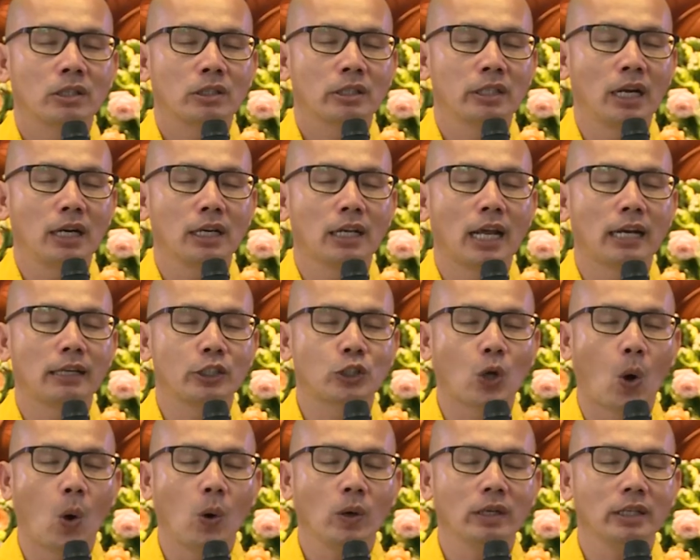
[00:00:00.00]
những lần
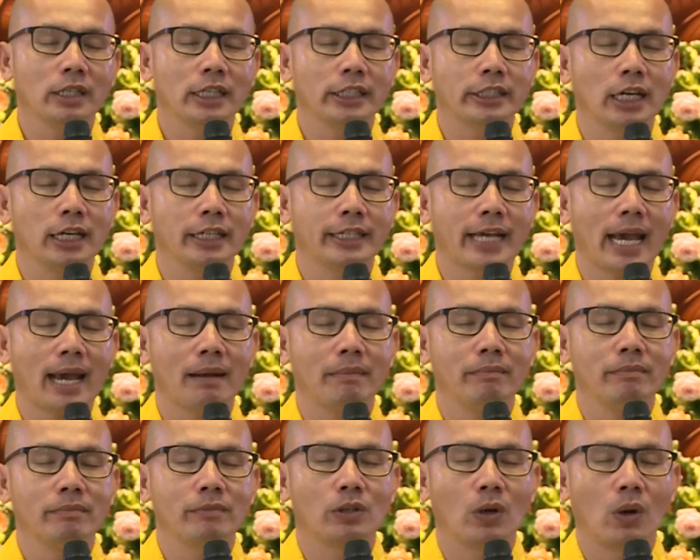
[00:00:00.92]
trốn đi chơi
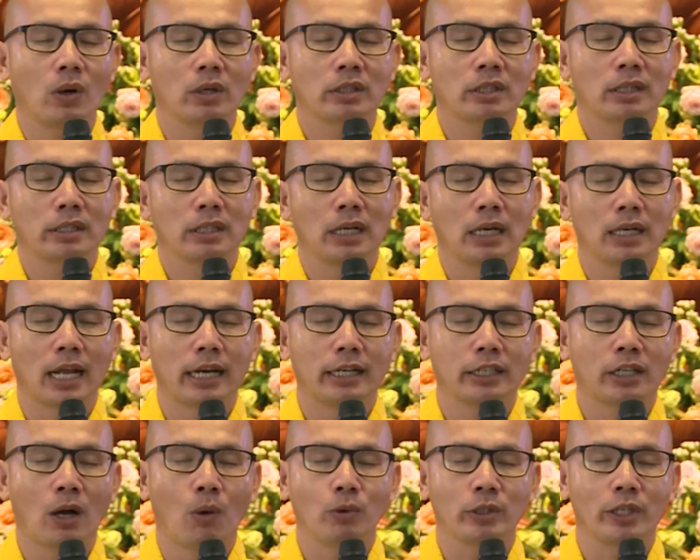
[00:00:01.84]
game, rồi những
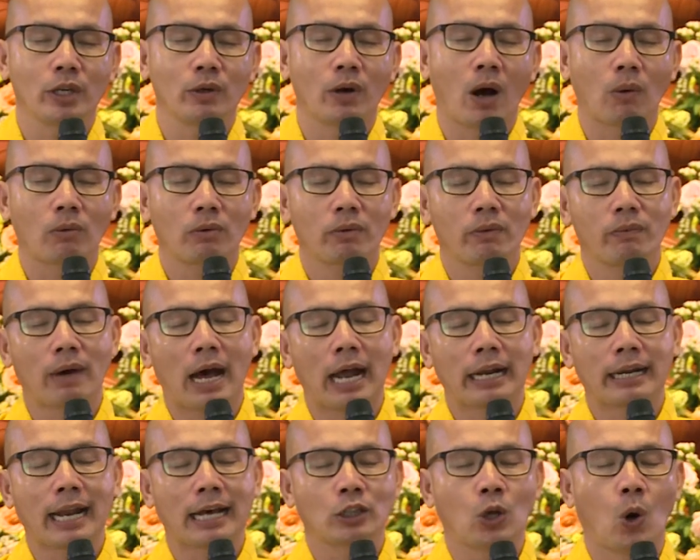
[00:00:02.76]
lần không chịu học,
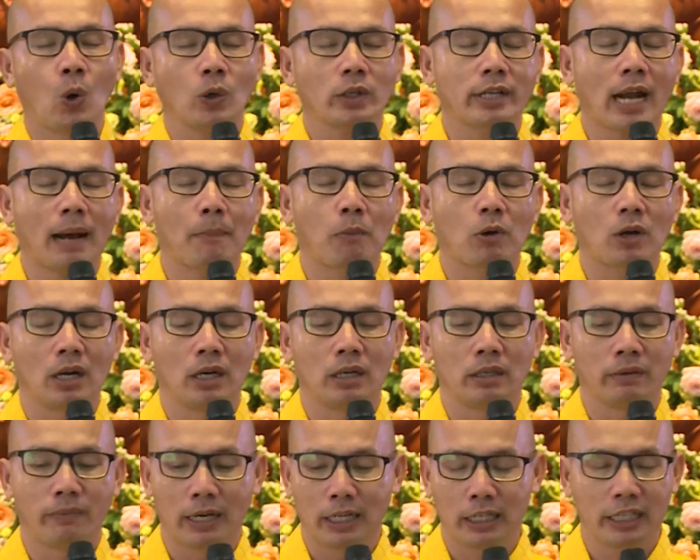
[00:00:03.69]
và đã thốt ra một
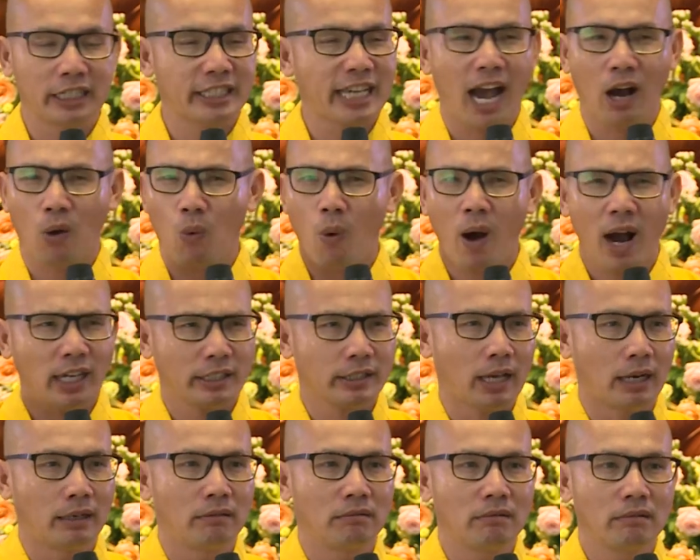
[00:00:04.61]
lời, và người cha quá
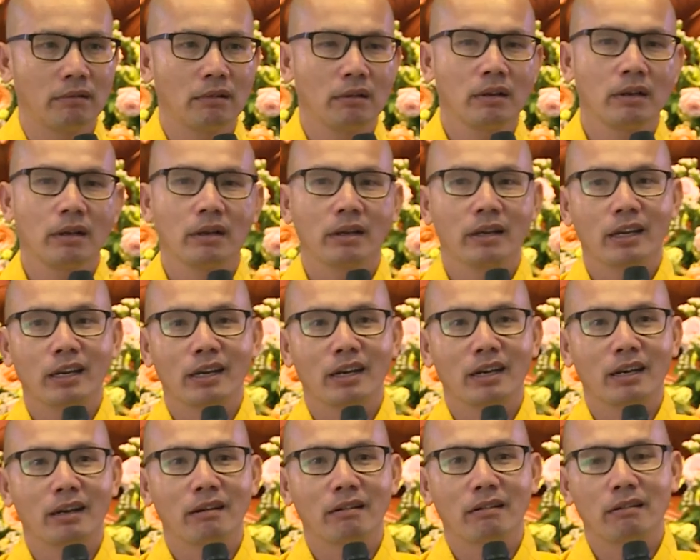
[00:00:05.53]
giận
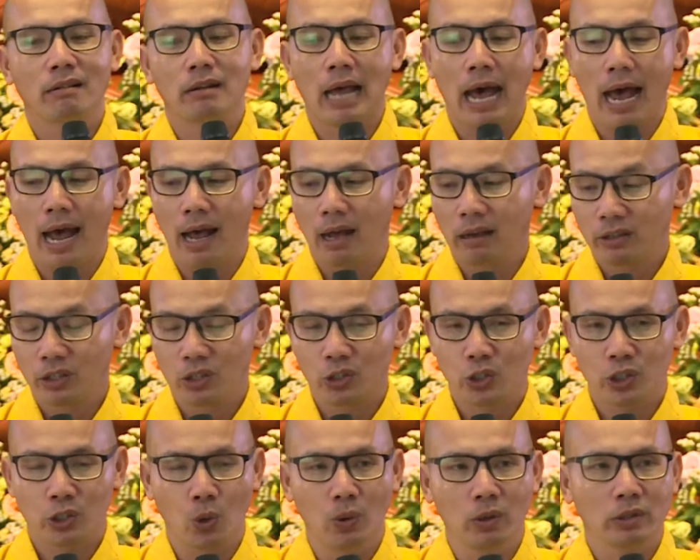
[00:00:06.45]
đã
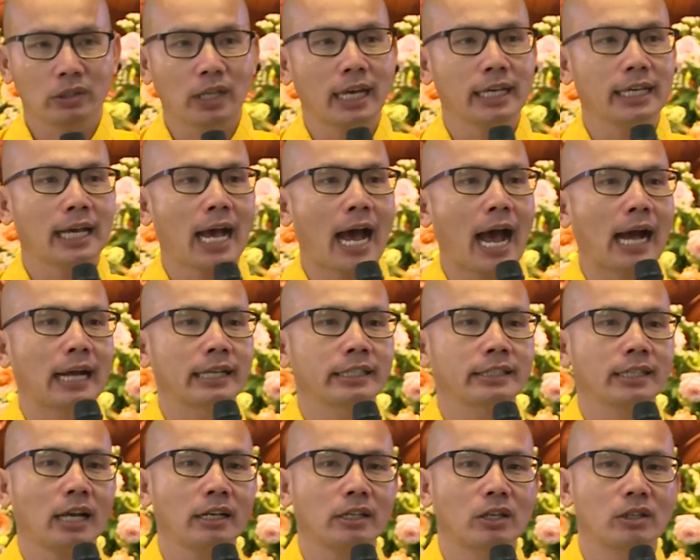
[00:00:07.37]
xuống tay hà
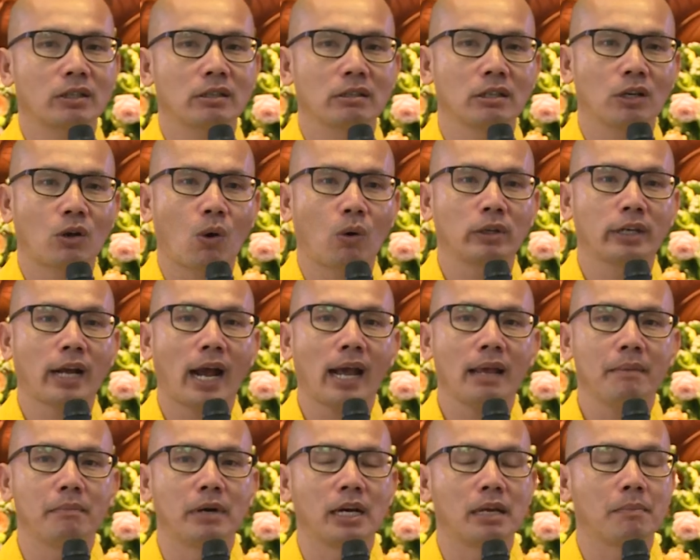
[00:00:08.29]
sát đứa con
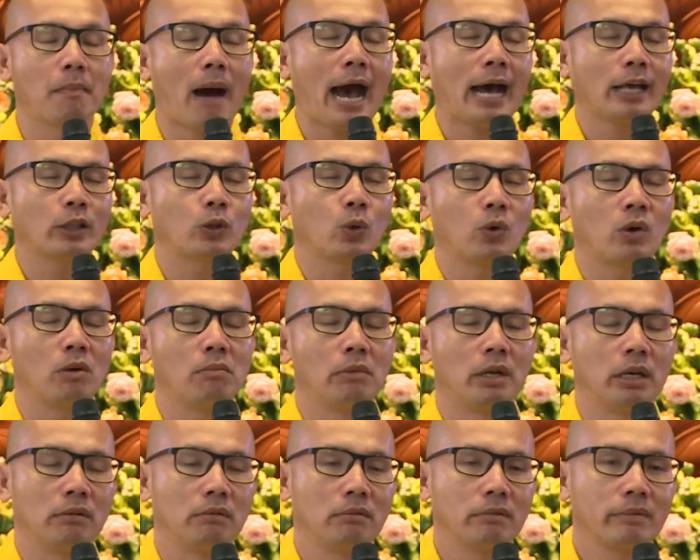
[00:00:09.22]
gái 13 tuổi của
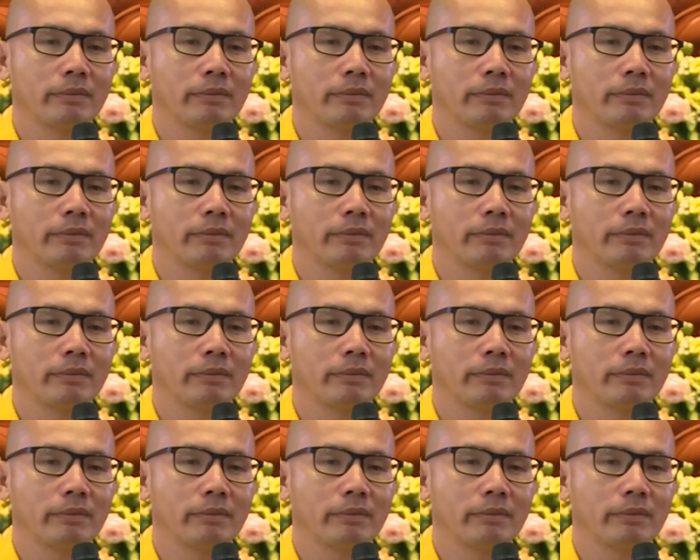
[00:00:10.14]
mình.